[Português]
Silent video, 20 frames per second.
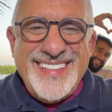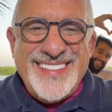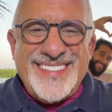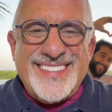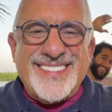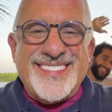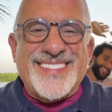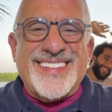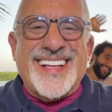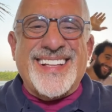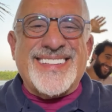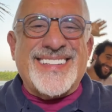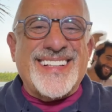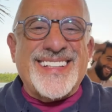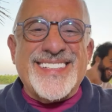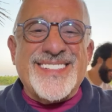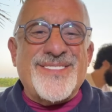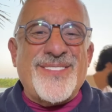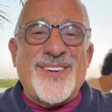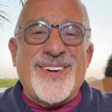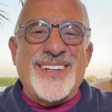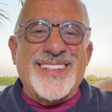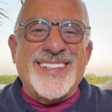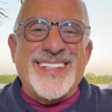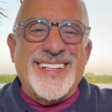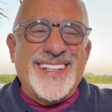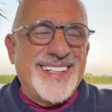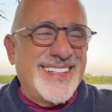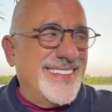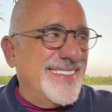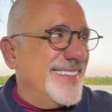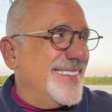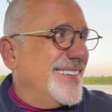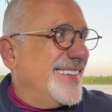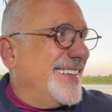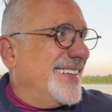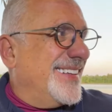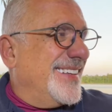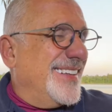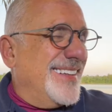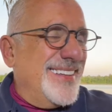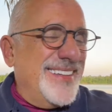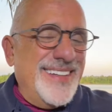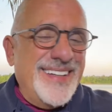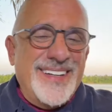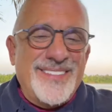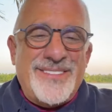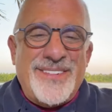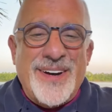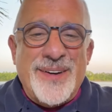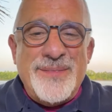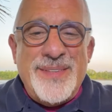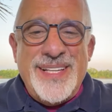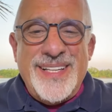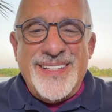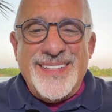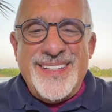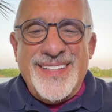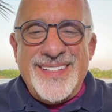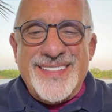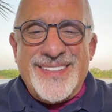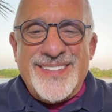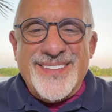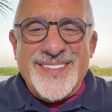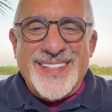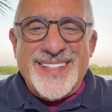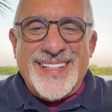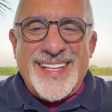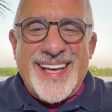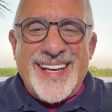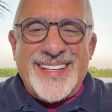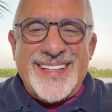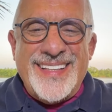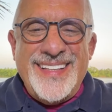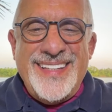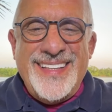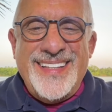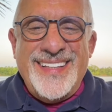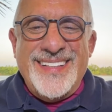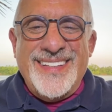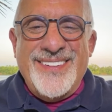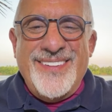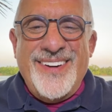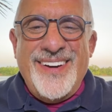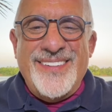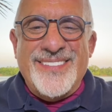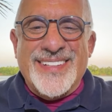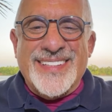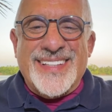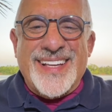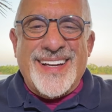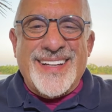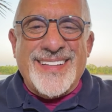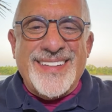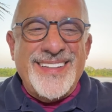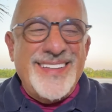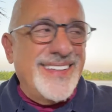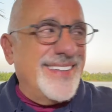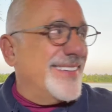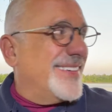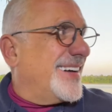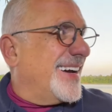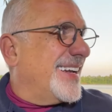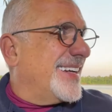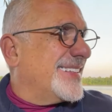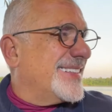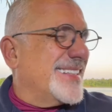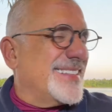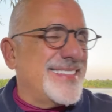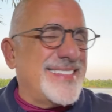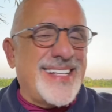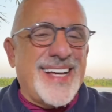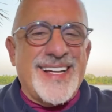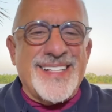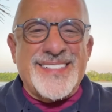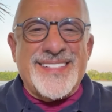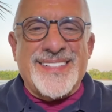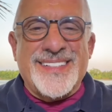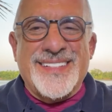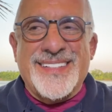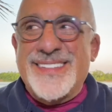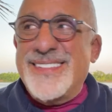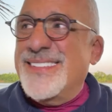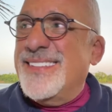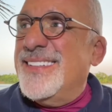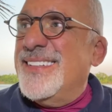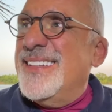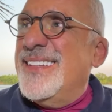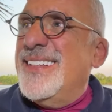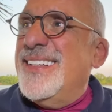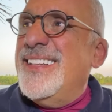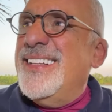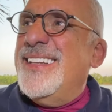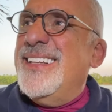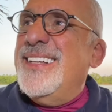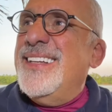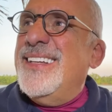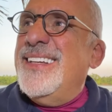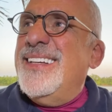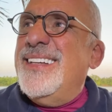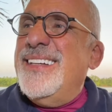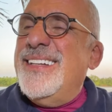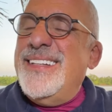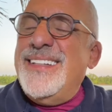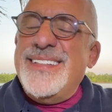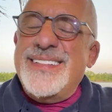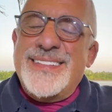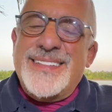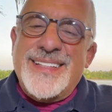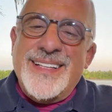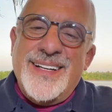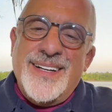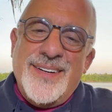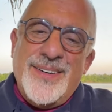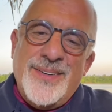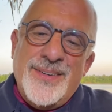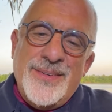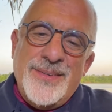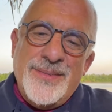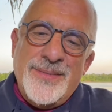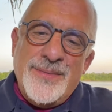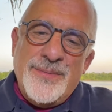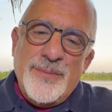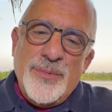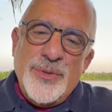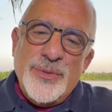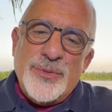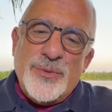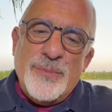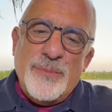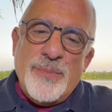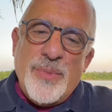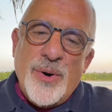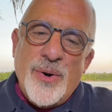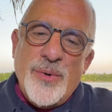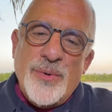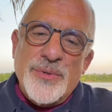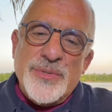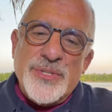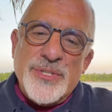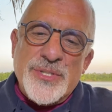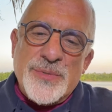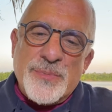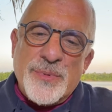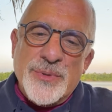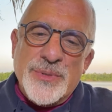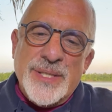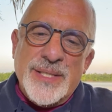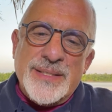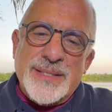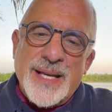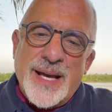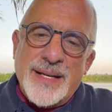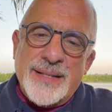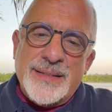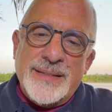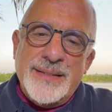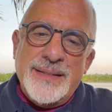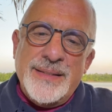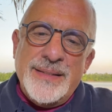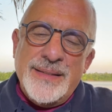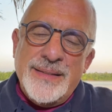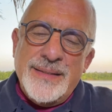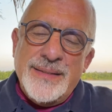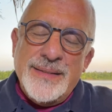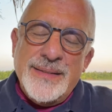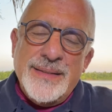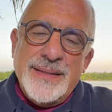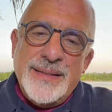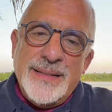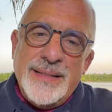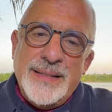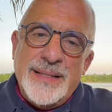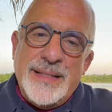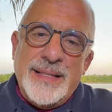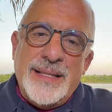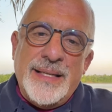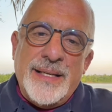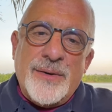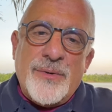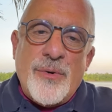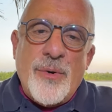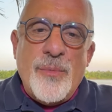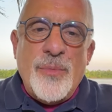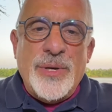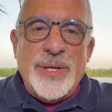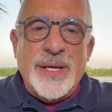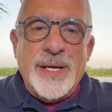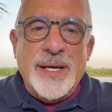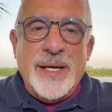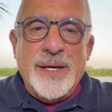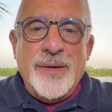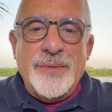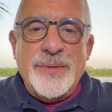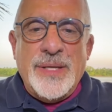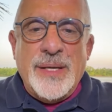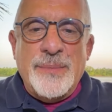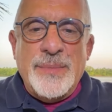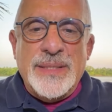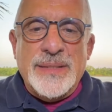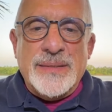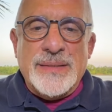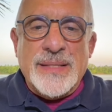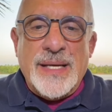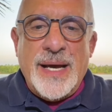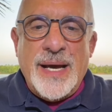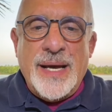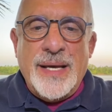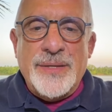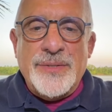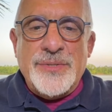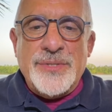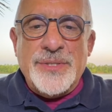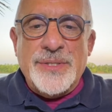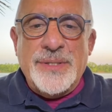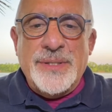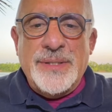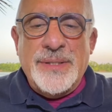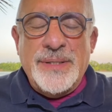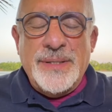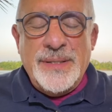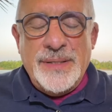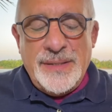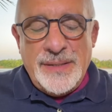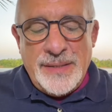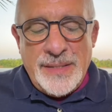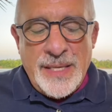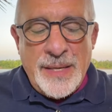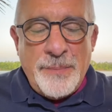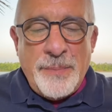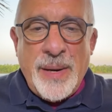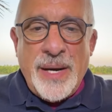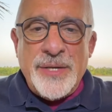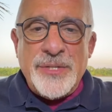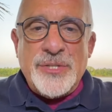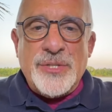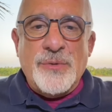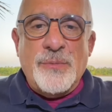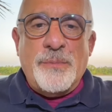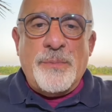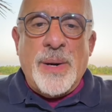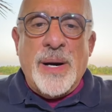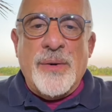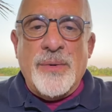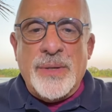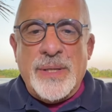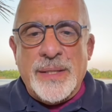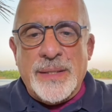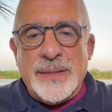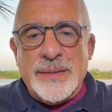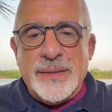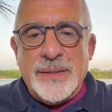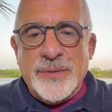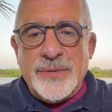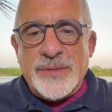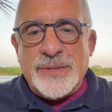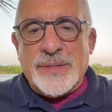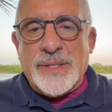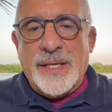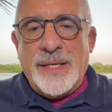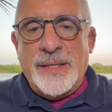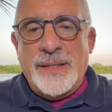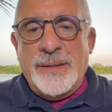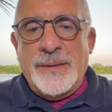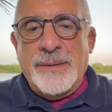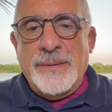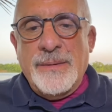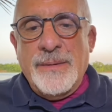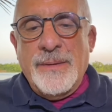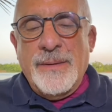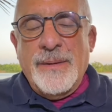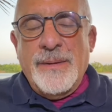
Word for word: Isso está transbordando. Família dele toda aqui noiva tá aqui, o cara tá se achando. Então, muito bom a gente poder estar tá aqui em comunhão, em amizade e repartir o pão né, que Deus tem